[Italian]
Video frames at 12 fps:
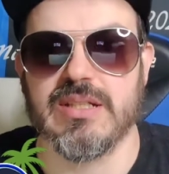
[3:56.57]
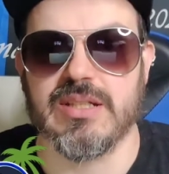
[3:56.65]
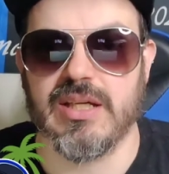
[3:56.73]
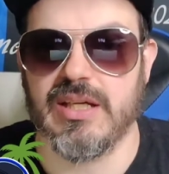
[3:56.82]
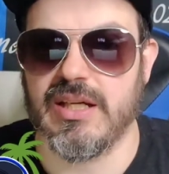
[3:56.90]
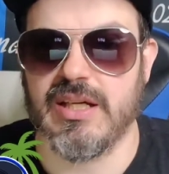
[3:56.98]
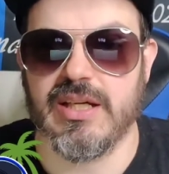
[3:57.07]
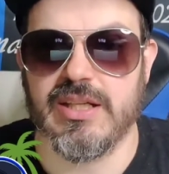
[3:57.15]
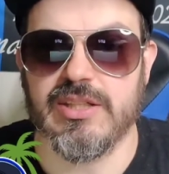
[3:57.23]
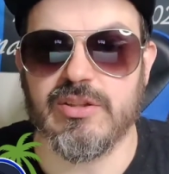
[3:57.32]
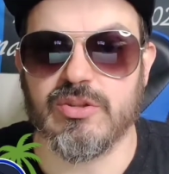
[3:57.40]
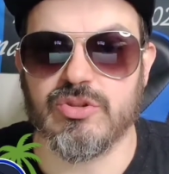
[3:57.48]
Eh,
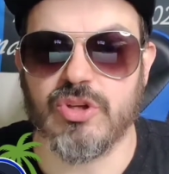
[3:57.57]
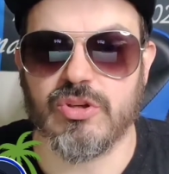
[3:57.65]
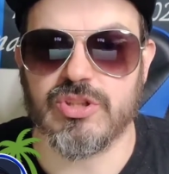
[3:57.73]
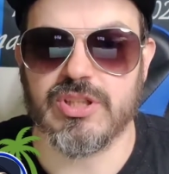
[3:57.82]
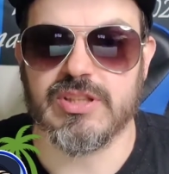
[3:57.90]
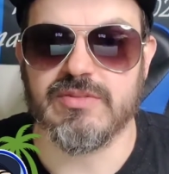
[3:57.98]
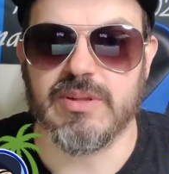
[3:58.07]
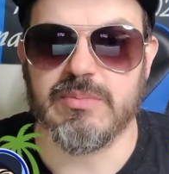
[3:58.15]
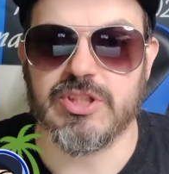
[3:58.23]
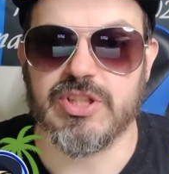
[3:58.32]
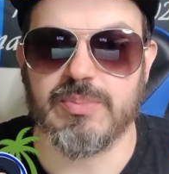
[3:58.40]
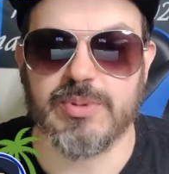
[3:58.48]
io non so cosa dirvi,
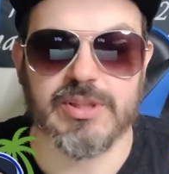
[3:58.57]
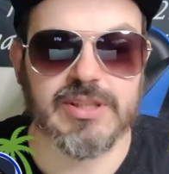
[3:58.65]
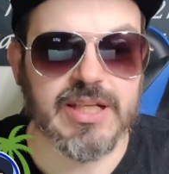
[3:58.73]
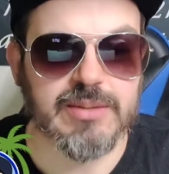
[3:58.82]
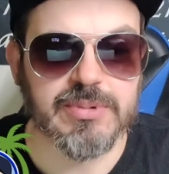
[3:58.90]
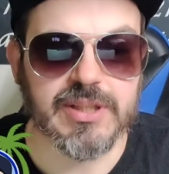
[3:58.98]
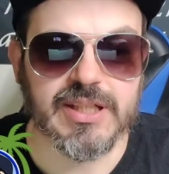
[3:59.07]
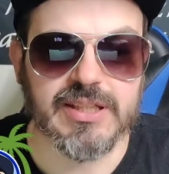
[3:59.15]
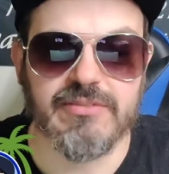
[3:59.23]
amici napoletani, perché